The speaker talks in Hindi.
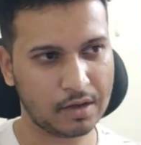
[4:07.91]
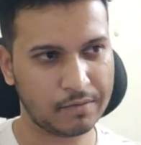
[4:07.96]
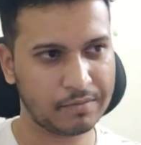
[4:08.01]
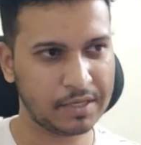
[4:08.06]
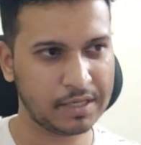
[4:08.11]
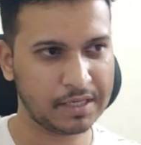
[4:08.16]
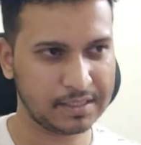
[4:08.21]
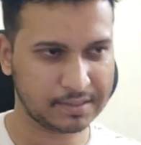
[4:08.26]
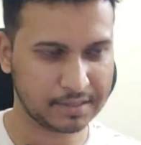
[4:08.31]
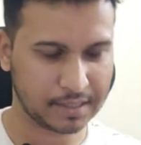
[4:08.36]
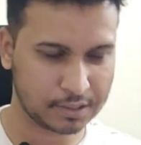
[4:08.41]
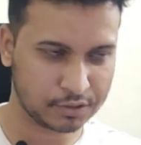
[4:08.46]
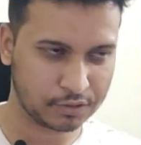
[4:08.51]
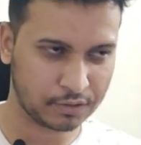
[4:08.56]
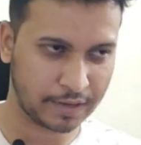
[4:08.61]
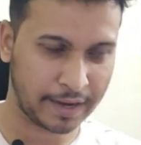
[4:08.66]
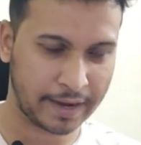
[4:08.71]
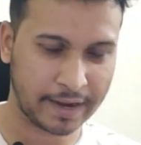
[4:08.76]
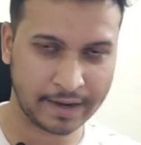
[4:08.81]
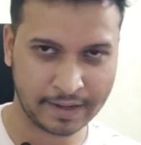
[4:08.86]
अभी इसका
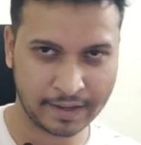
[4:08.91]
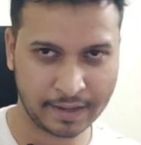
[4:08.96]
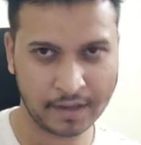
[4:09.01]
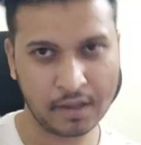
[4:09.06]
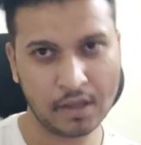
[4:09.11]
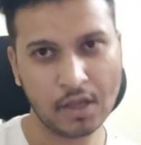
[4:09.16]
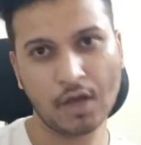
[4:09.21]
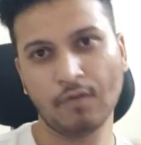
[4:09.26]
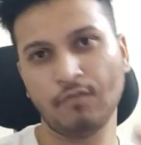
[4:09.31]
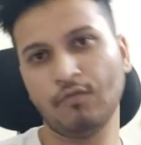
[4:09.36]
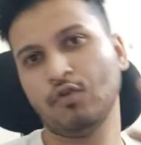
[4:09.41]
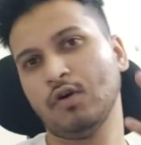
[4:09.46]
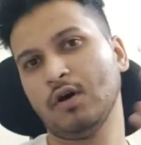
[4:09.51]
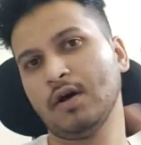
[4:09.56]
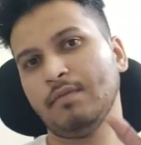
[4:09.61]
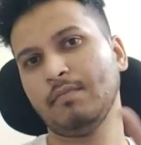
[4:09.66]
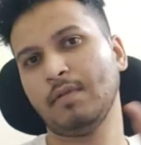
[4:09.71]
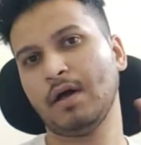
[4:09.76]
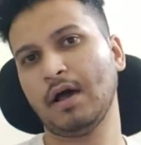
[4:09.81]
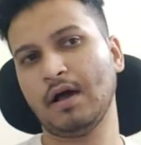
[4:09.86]
जो हेड है वो
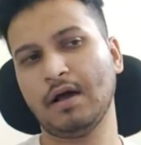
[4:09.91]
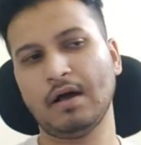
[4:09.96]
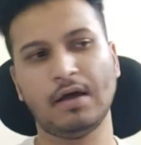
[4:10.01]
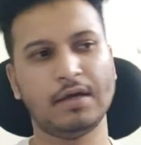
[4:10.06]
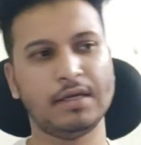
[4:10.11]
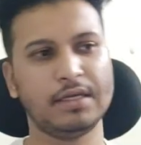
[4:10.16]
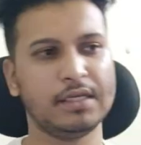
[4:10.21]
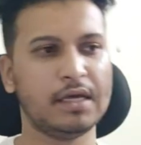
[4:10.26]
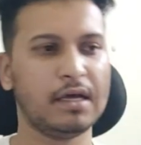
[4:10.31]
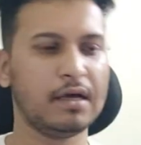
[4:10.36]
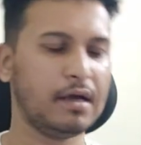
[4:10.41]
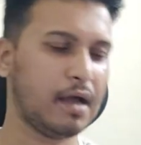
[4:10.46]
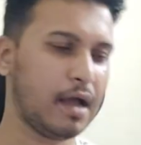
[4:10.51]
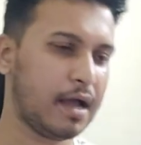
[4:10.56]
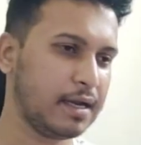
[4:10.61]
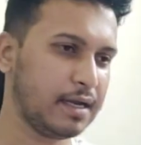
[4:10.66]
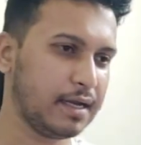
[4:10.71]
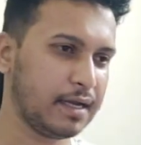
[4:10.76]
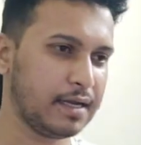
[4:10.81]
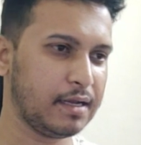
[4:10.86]
हम आ,
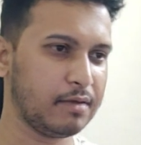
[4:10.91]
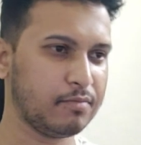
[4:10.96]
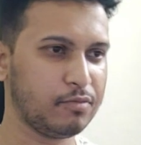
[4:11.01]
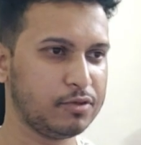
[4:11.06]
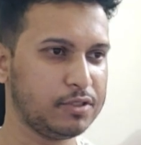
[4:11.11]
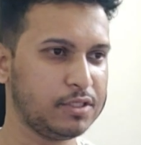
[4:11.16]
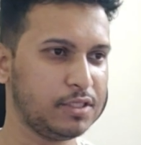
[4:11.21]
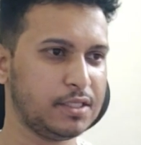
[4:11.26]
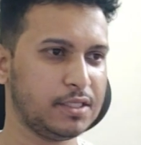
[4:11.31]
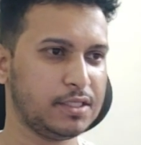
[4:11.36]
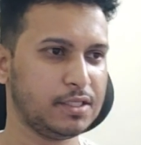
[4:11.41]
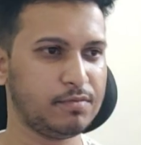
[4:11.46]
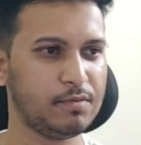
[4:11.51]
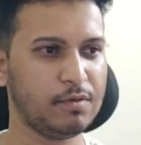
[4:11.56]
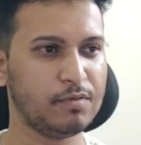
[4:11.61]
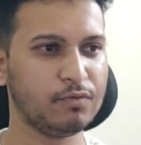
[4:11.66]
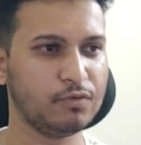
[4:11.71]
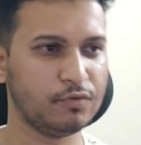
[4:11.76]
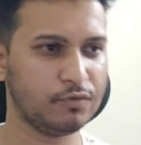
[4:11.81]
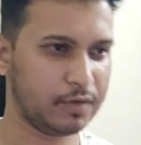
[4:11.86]
अलग अलग पोजिशंस
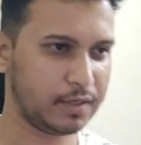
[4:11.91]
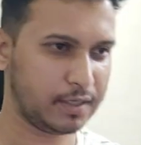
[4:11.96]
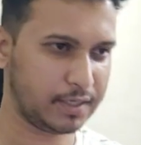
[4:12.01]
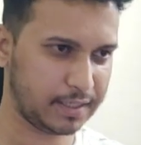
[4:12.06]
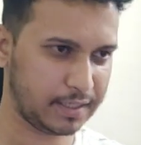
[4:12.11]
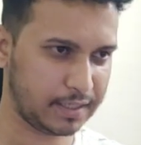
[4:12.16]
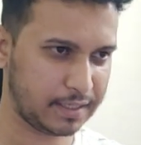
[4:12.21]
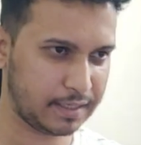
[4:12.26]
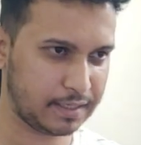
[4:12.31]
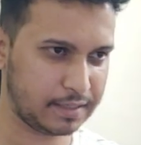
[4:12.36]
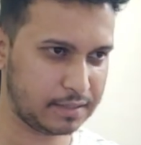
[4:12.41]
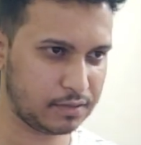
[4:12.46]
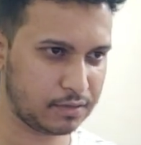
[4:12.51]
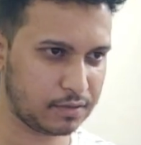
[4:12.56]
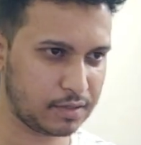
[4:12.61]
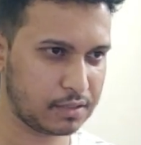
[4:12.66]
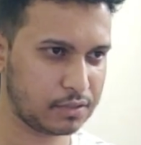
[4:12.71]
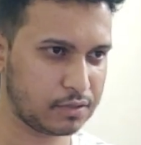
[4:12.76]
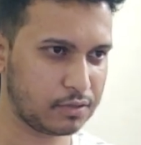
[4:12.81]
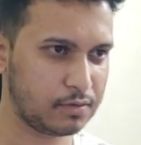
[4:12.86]
में मूव करेंगे गाइज
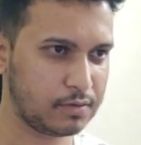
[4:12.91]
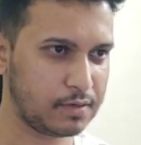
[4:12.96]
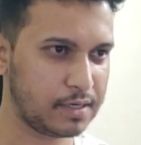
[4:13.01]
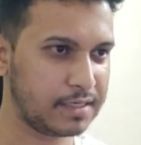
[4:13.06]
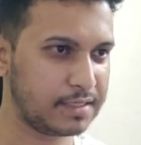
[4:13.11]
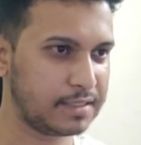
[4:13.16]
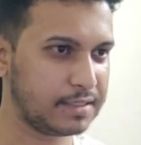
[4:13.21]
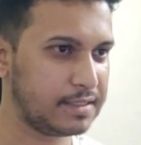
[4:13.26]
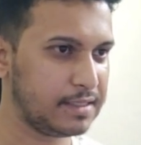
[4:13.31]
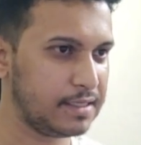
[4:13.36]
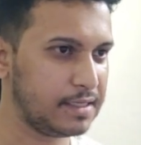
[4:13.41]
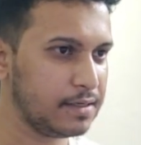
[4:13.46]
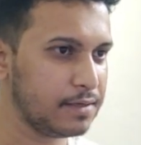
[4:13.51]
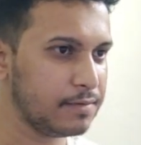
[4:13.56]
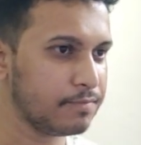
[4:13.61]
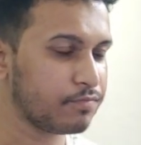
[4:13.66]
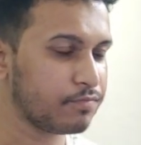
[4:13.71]
ओके सो लेट्स सी